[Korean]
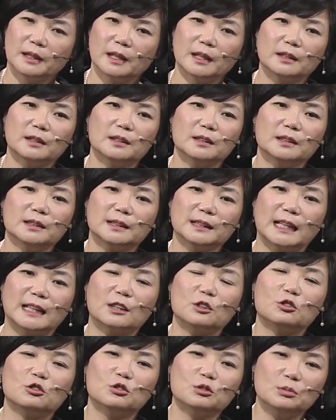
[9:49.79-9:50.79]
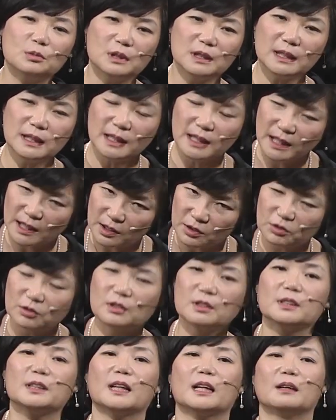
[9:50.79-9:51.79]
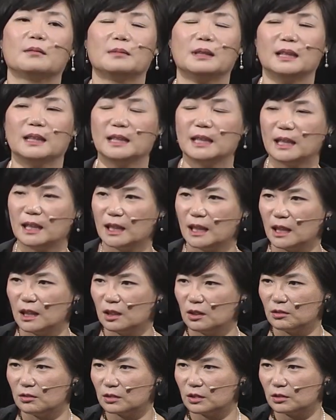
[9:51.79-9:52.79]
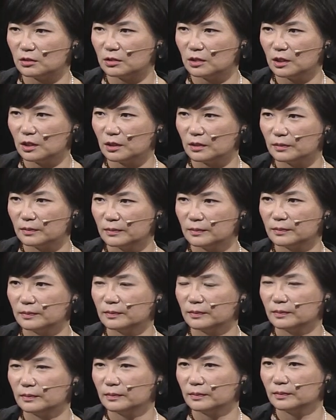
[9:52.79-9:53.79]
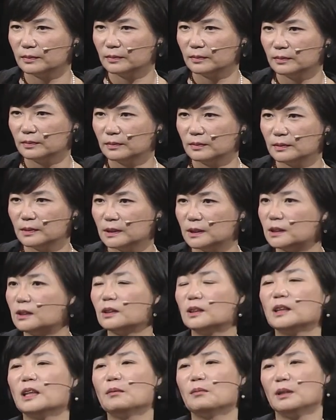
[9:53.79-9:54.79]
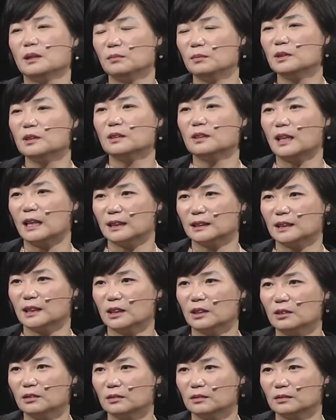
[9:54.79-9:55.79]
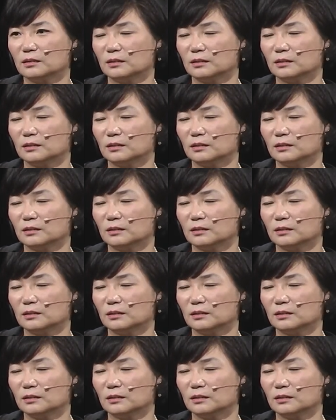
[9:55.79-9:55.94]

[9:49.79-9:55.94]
애들은 자기 꿈을 이해해주는 사람이랑 얘기하려고 그러고요. 그것 때문에 힘든 거 아세요?